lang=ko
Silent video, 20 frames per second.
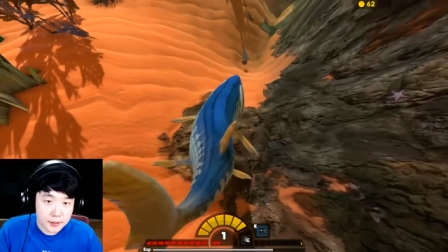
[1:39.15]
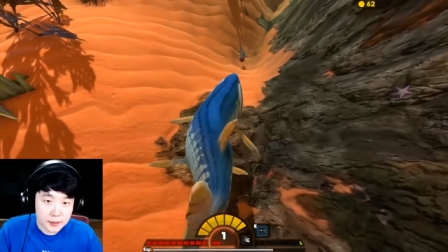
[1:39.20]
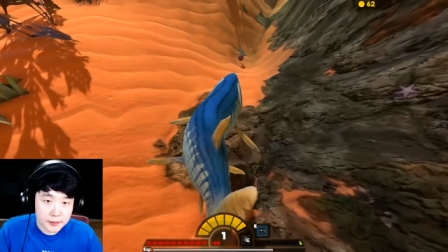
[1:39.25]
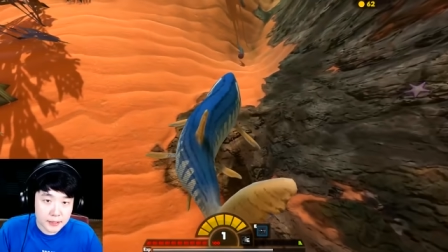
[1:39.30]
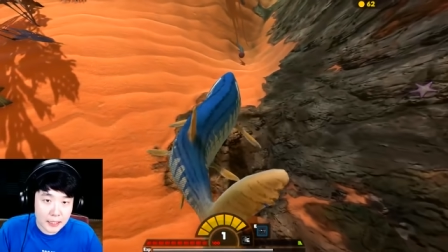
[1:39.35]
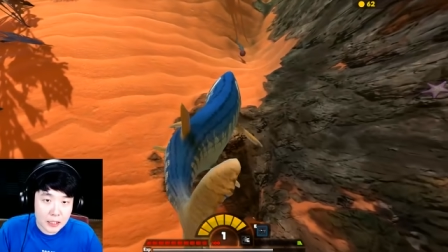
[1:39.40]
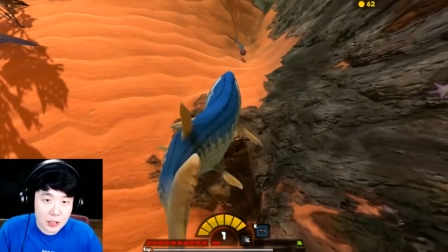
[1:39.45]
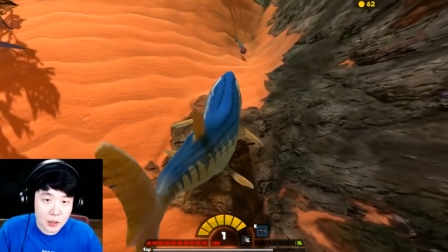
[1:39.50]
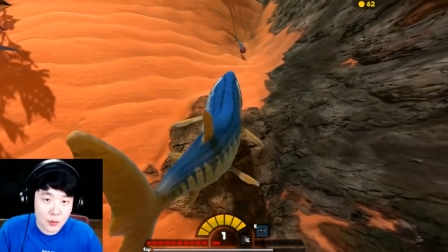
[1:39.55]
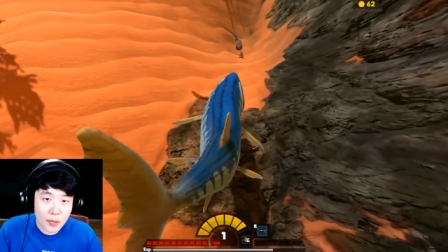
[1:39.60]
자
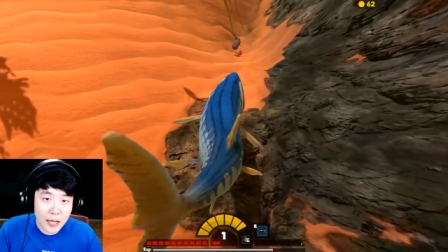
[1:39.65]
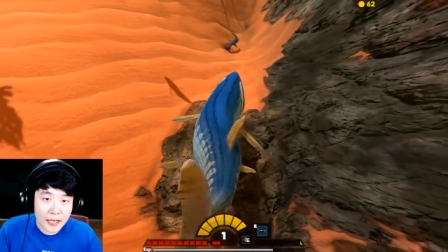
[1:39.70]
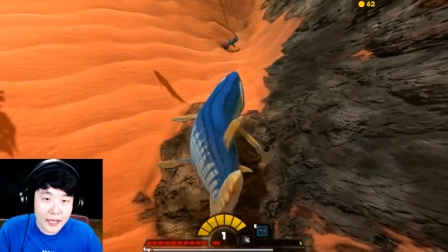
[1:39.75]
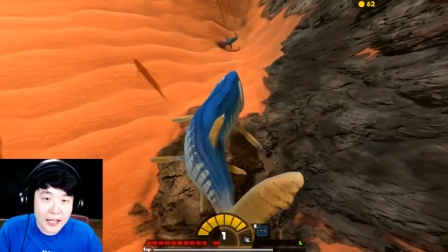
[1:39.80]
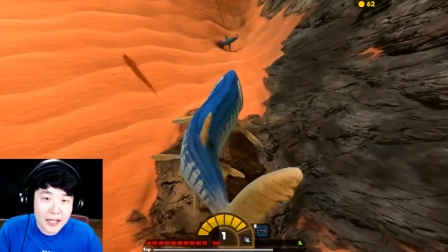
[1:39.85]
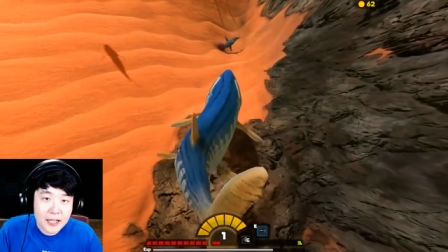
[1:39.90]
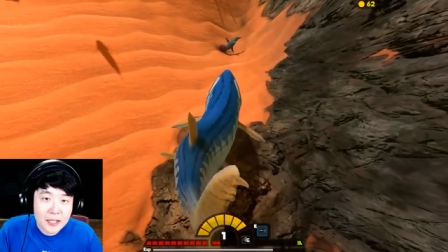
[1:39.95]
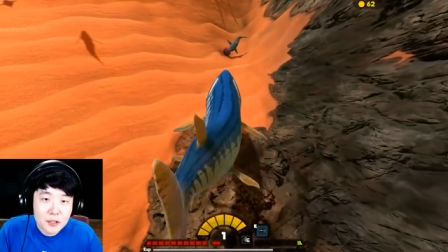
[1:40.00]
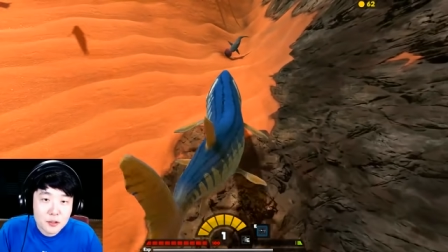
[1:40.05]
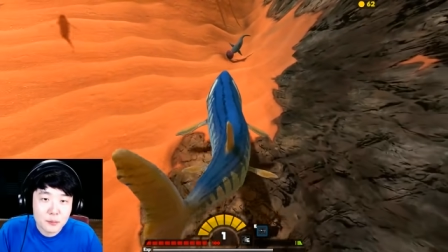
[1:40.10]
일로 와라
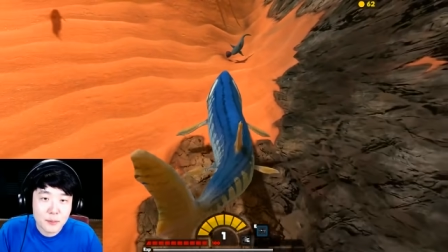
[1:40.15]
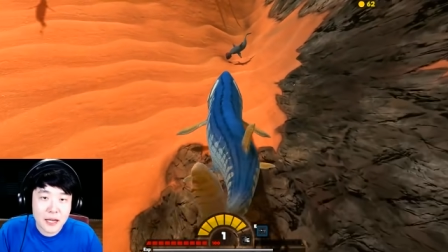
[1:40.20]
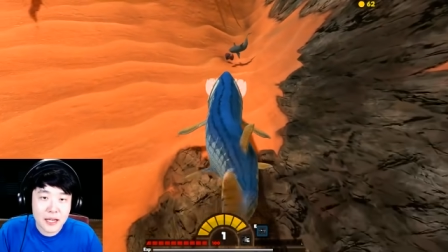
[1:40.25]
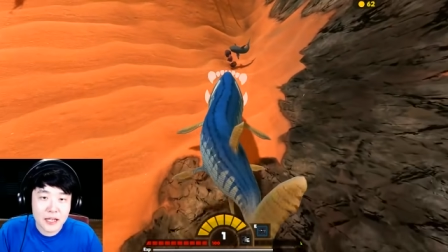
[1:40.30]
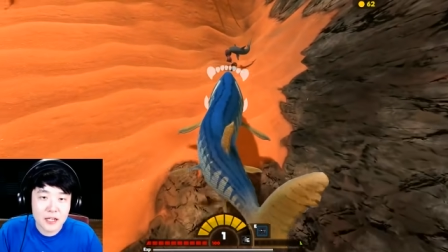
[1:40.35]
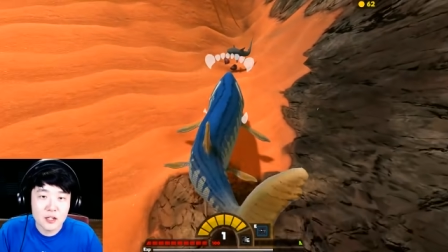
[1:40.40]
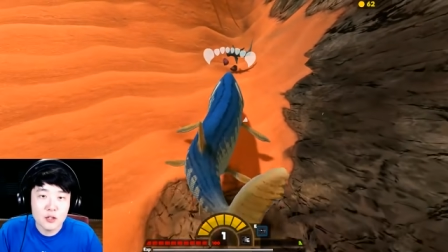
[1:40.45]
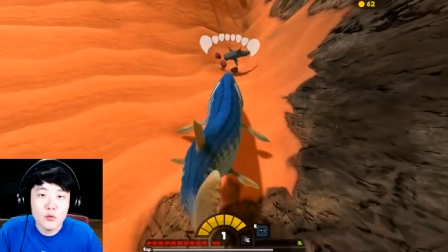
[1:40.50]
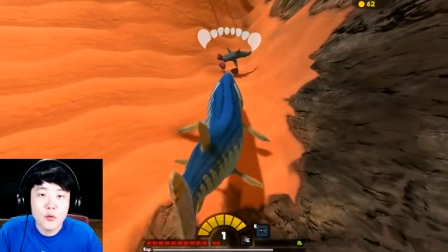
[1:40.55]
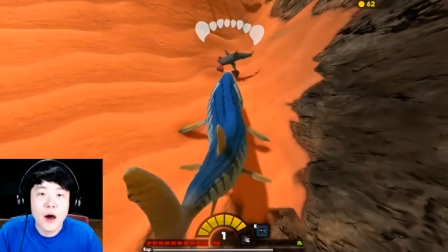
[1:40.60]
이놈아
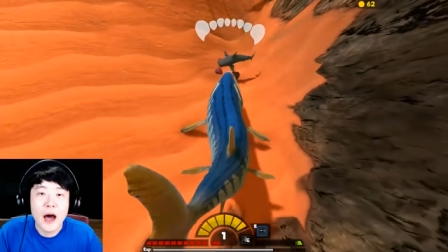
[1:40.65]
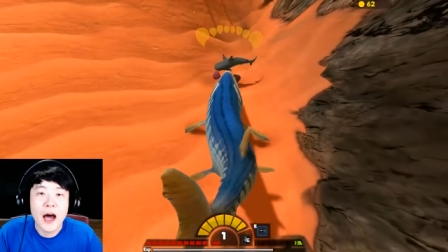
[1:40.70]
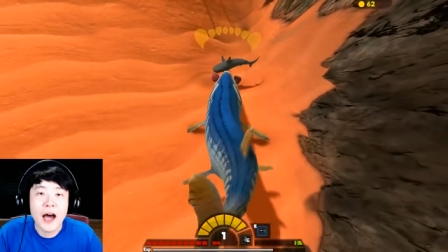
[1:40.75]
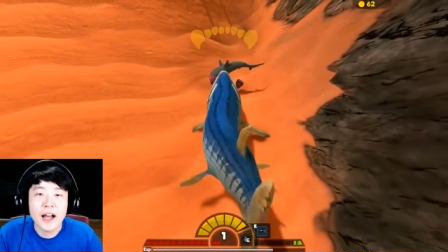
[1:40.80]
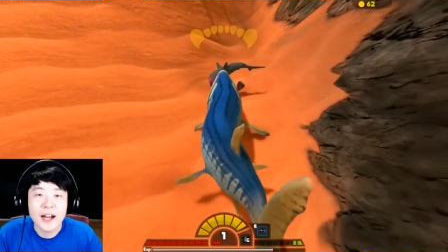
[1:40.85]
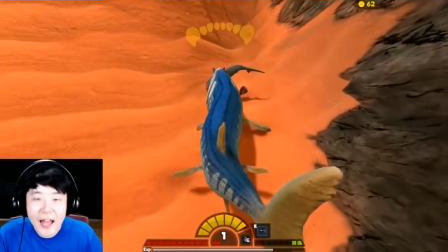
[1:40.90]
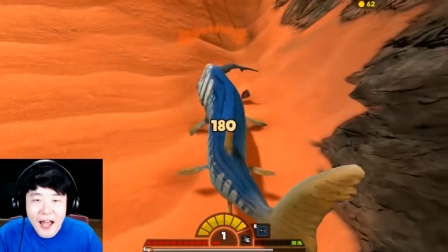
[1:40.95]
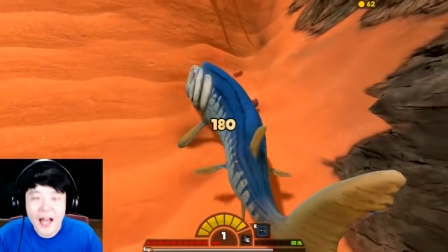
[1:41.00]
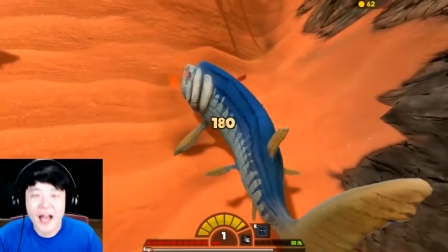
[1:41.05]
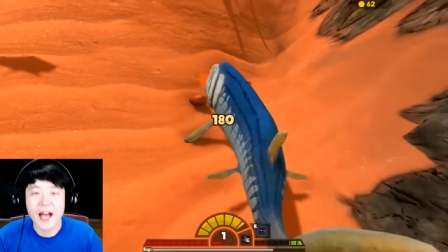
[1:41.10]
일로 와라.